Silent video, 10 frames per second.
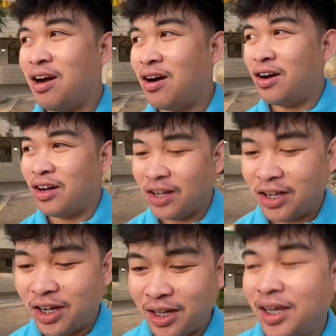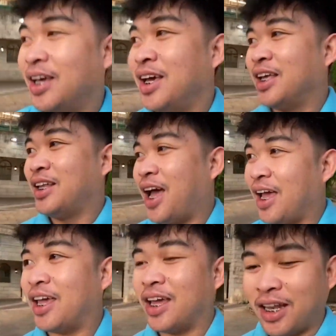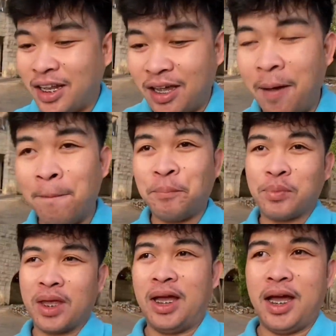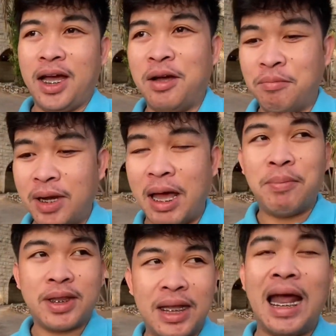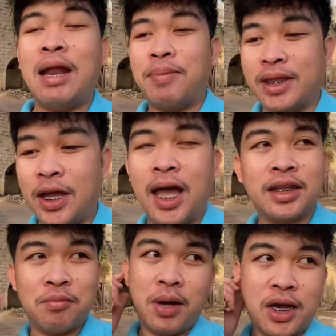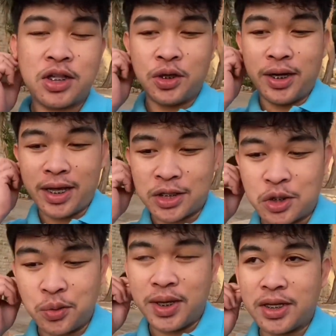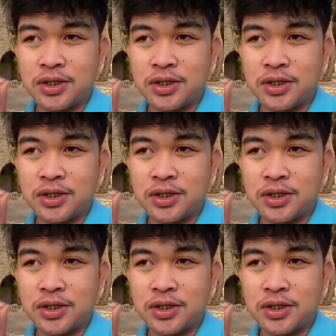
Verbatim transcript: Oo, dahil um, malapit, na lalapit na yung ating bakasyon next week.